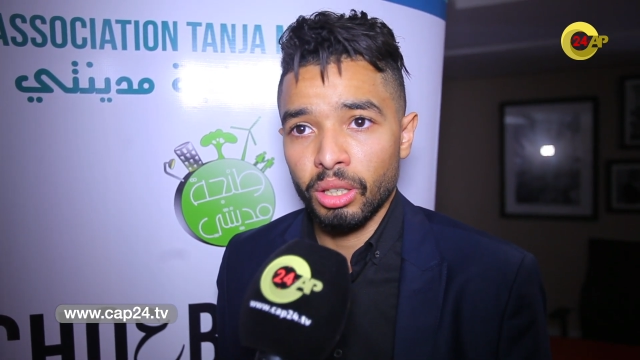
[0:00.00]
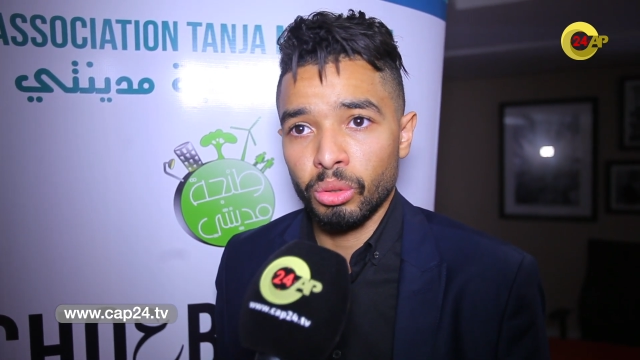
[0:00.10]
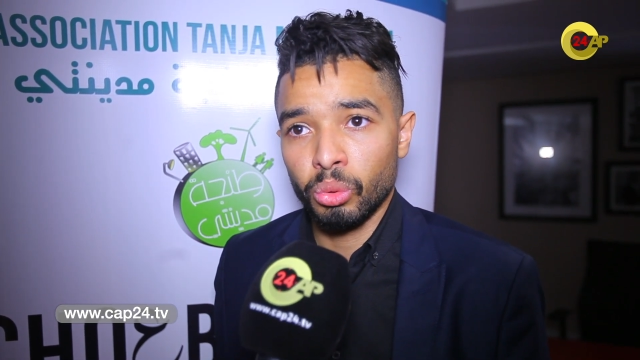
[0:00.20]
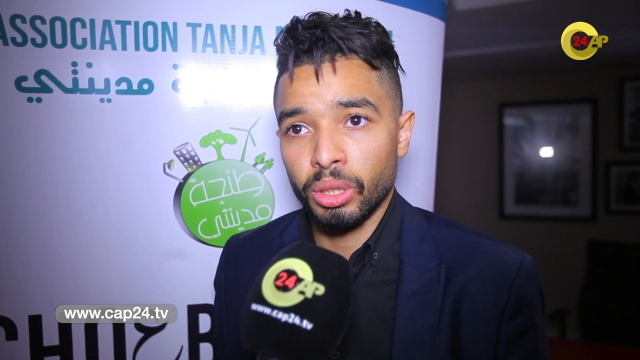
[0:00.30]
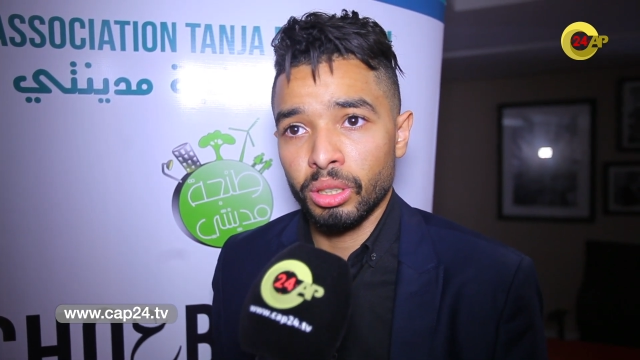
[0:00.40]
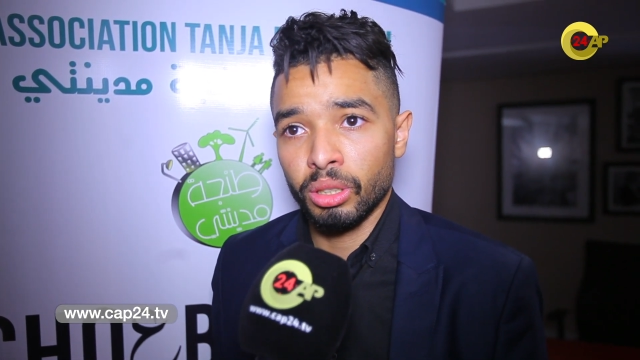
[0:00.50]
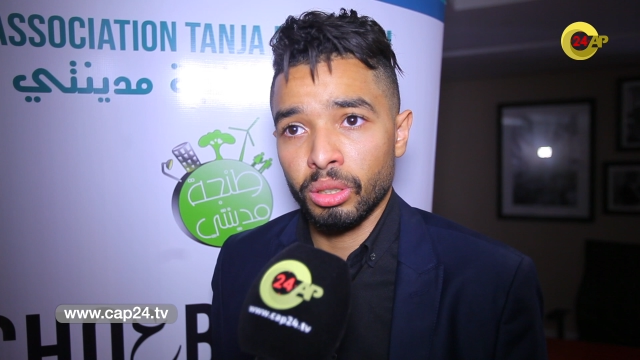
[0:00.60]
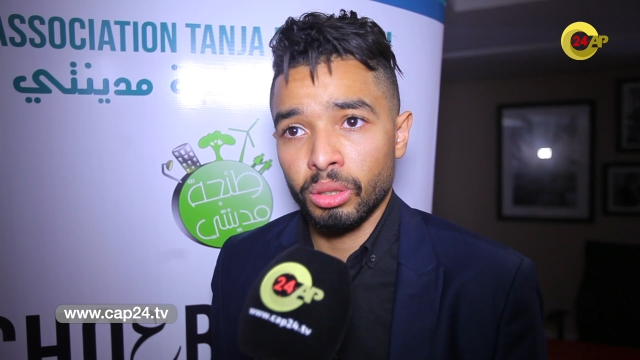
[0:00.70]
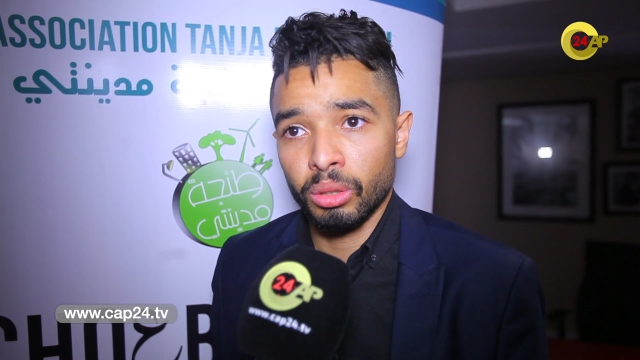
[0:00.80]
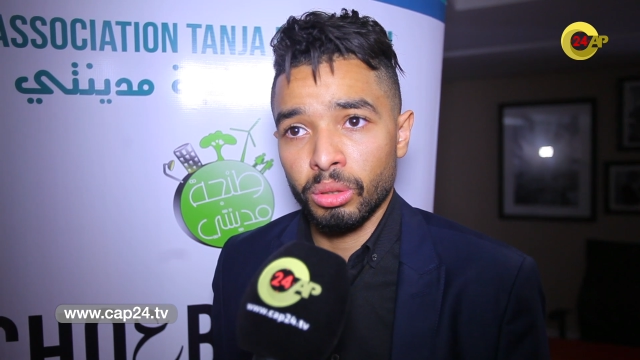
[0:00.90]

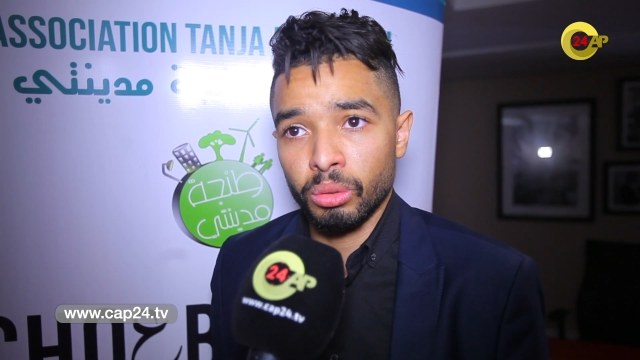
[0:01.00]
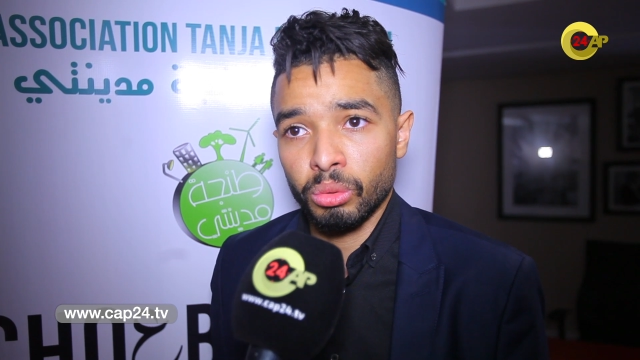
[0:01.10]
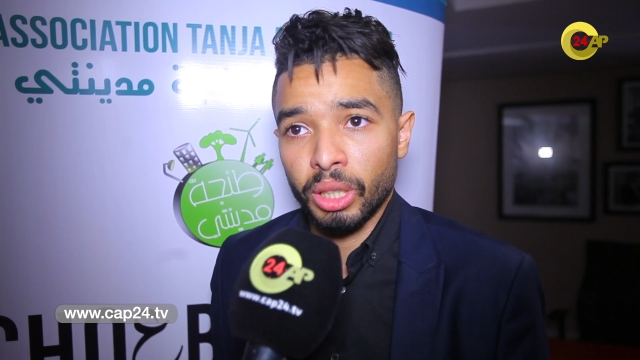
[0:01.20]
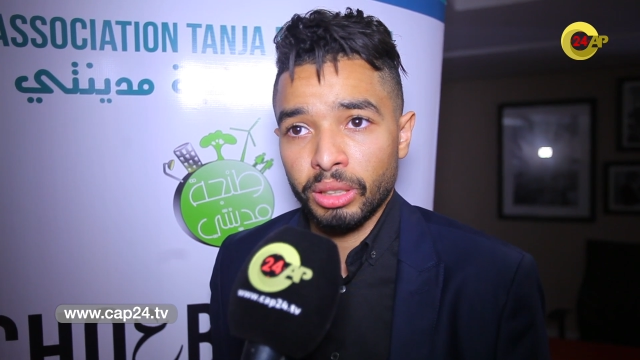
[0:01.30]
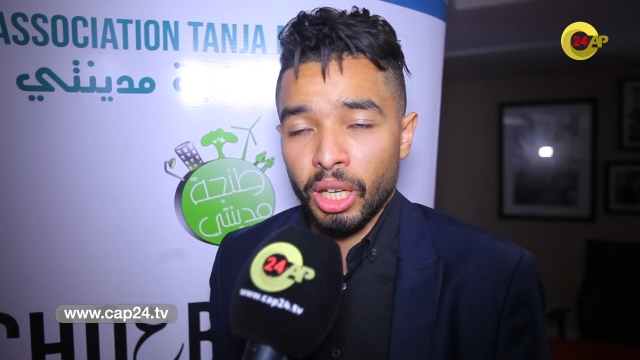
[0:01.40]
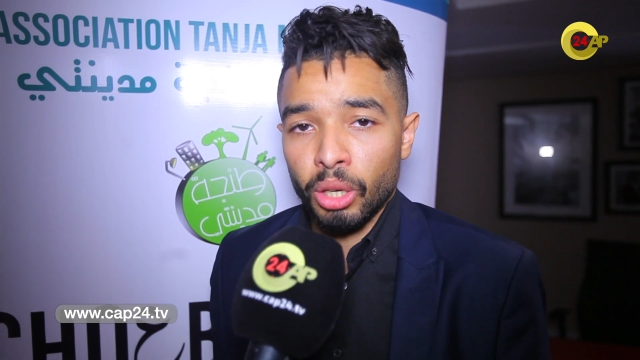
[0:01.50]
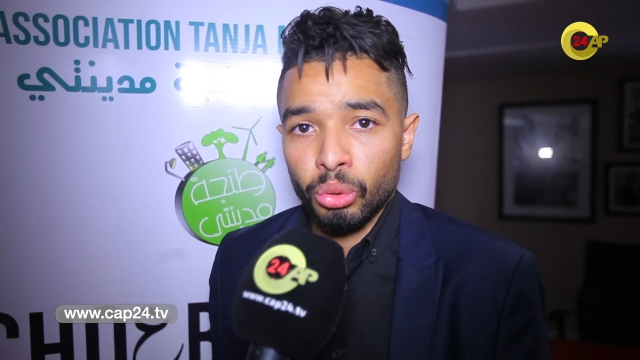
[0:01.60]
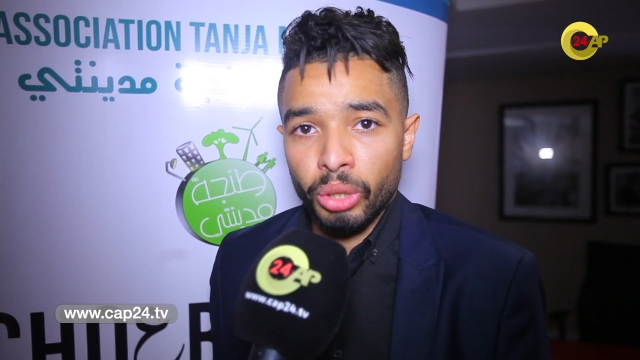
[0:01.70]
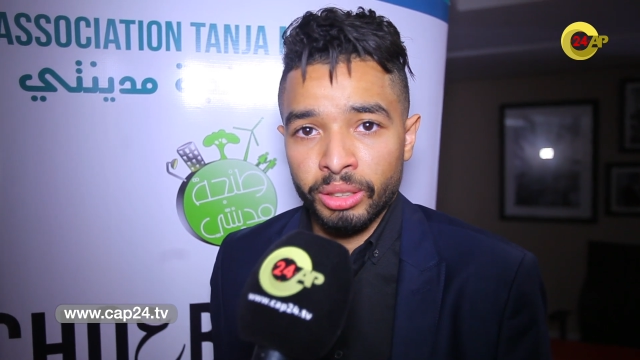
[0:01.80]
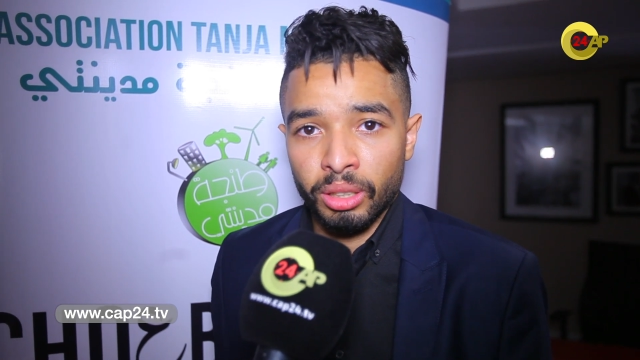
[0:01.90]

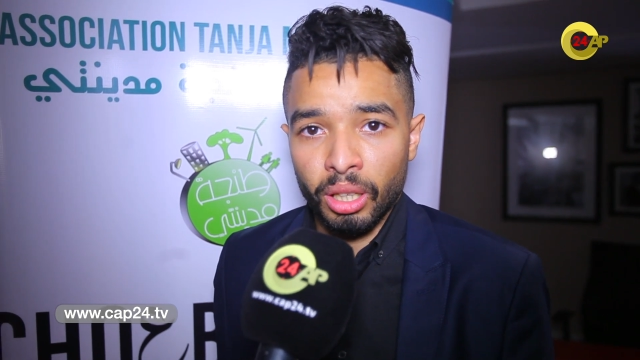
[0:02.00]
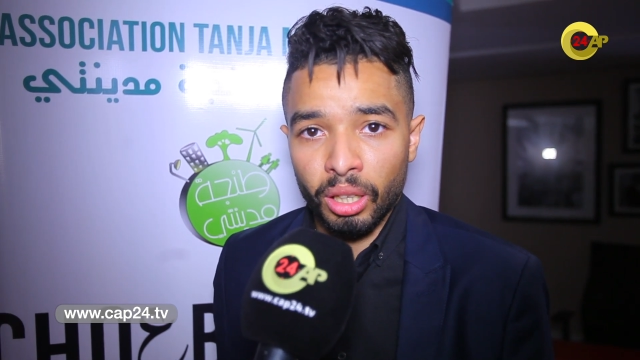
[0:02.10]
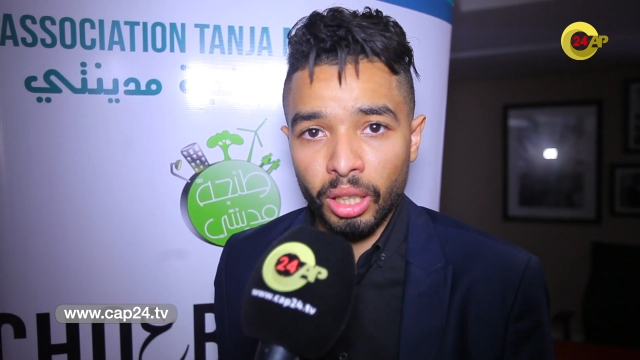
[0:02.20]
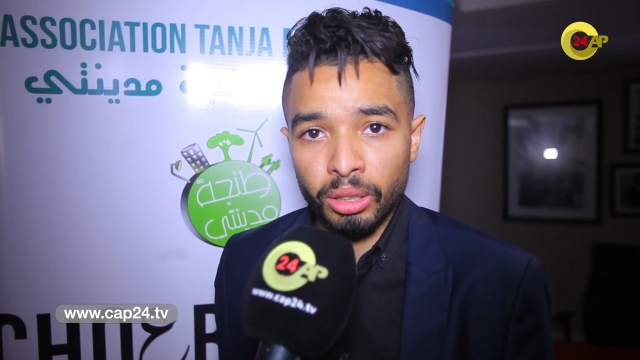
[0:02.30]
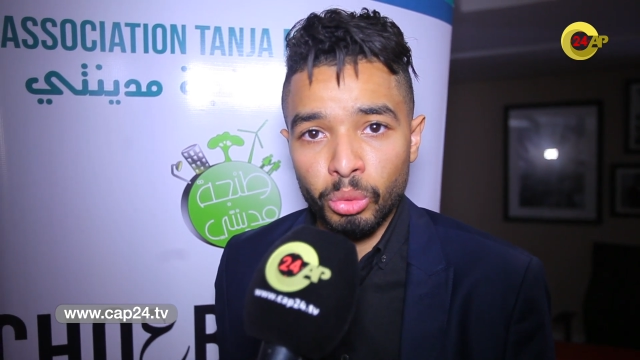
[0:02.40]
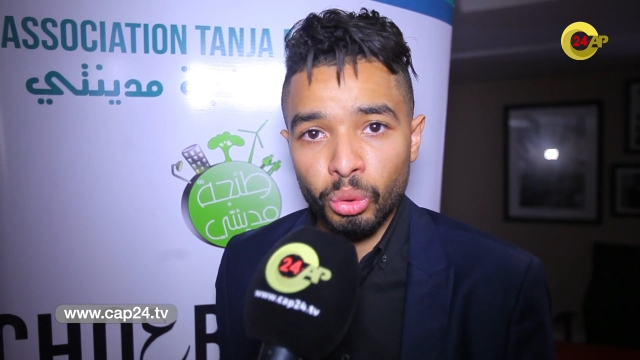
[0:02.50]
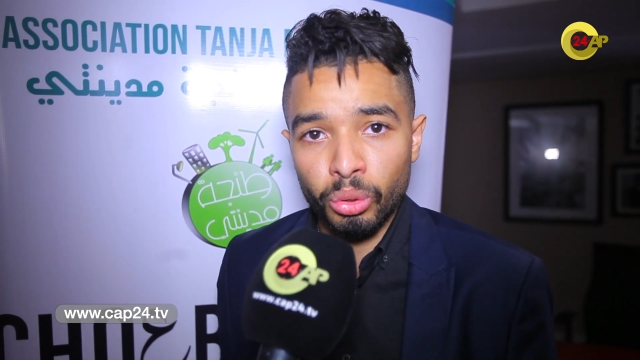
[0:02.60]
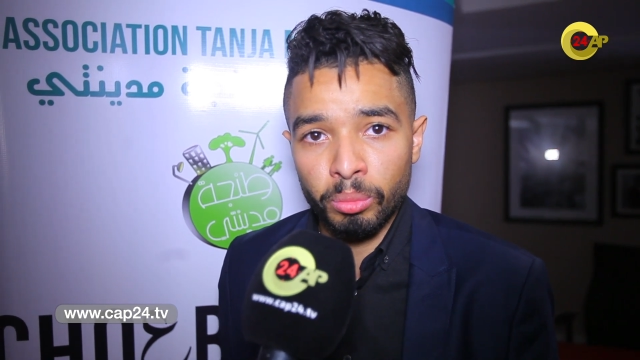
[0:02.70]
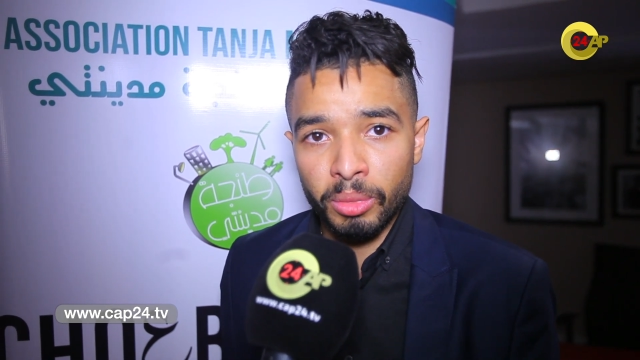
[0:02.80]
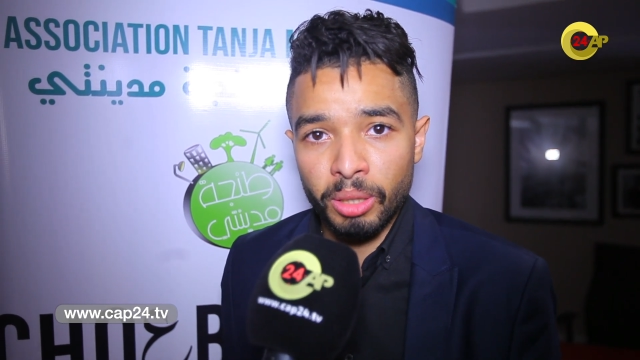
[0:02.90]
وكنحاولوا اننا نقدموا
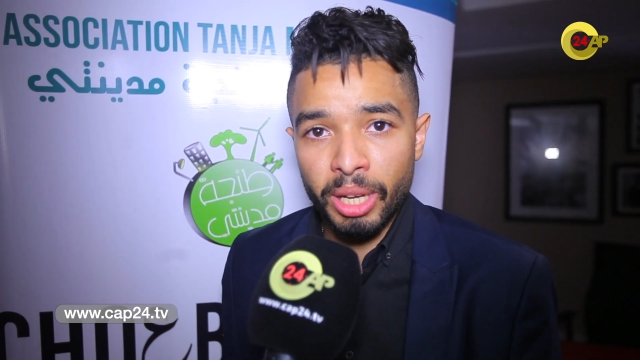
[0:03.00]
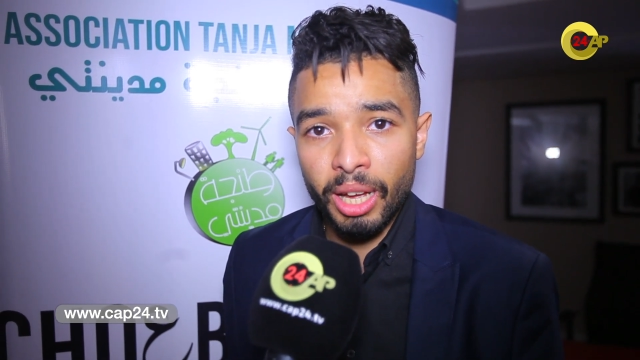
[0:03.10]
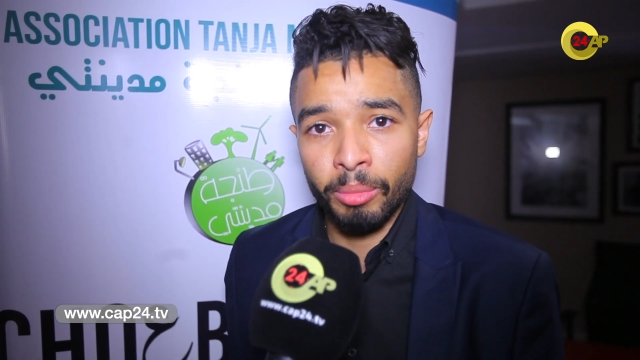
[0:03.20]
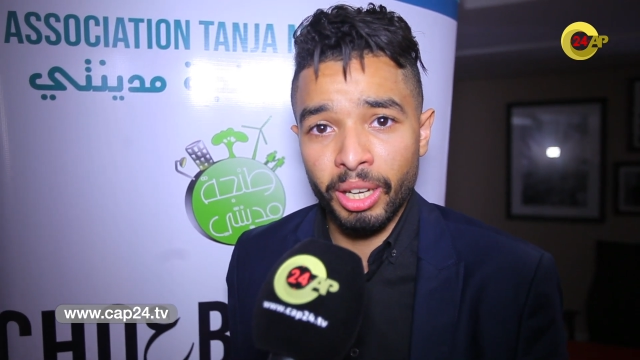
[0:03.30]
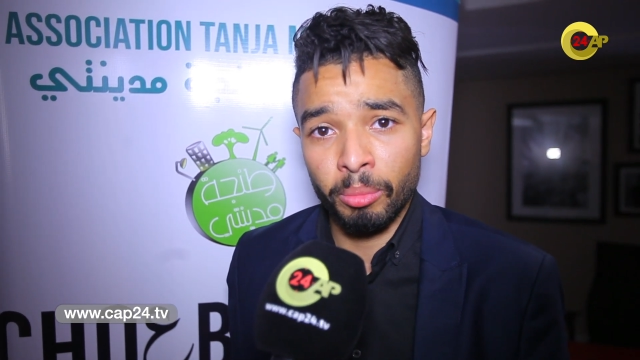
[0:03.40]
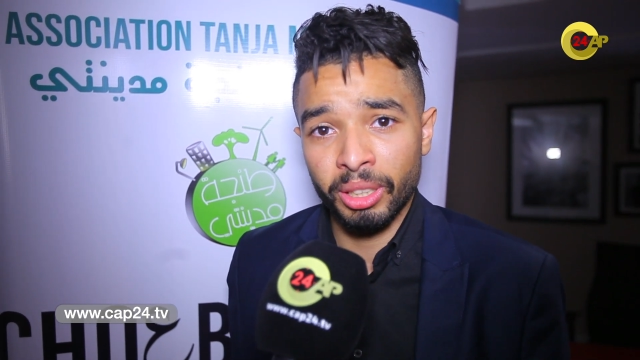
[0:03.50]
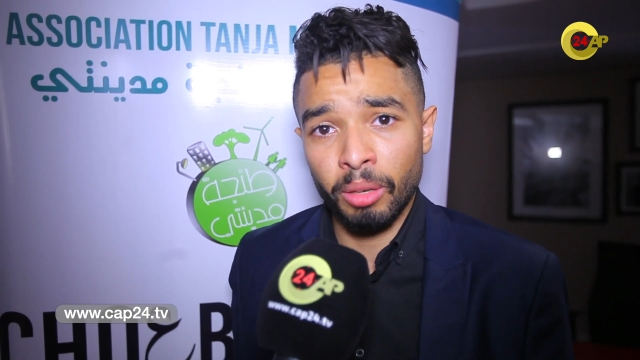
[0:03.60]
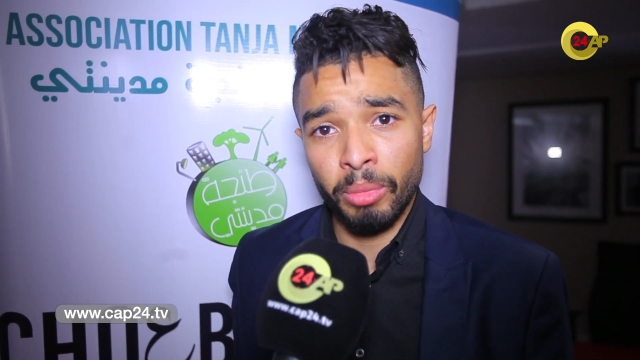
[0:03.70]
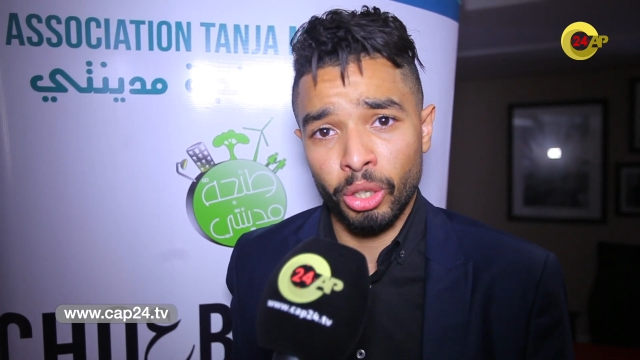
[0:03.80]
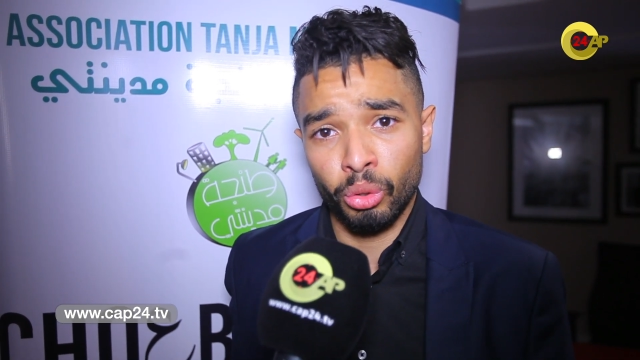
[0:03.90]
لهم ما امكن من
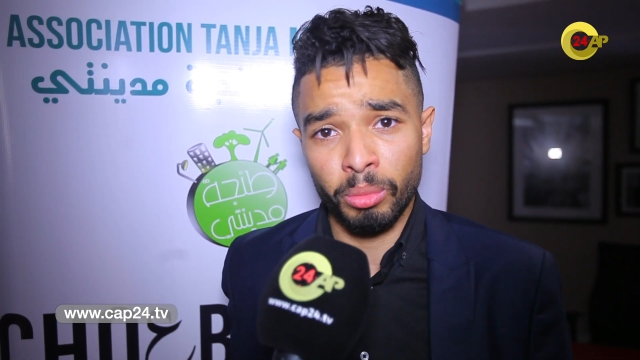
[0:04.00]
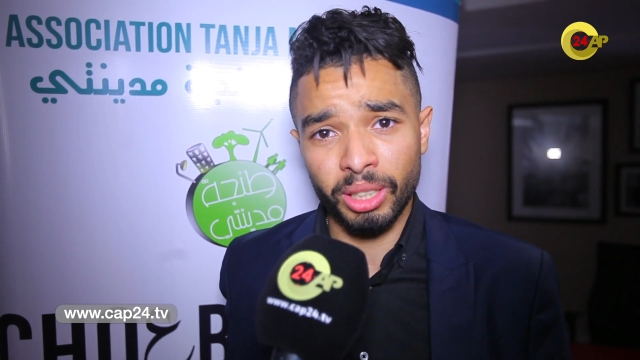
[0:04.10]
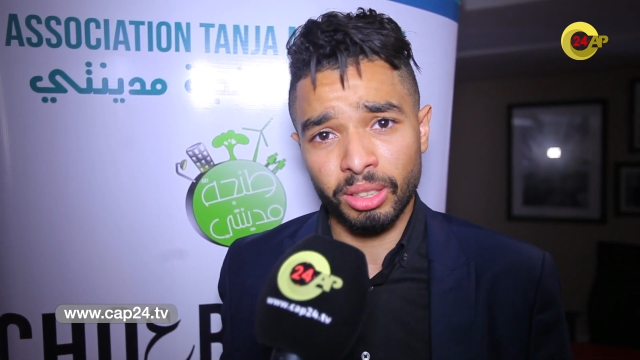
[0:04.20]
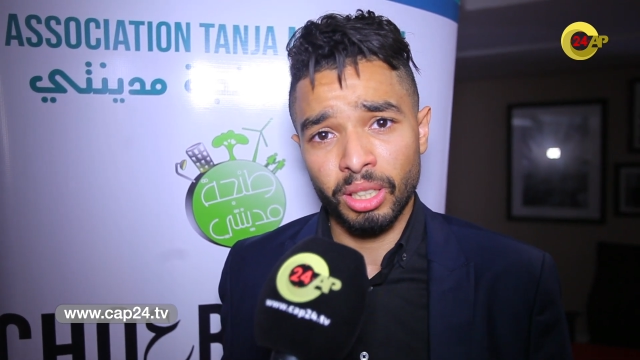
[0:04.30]
المعلومات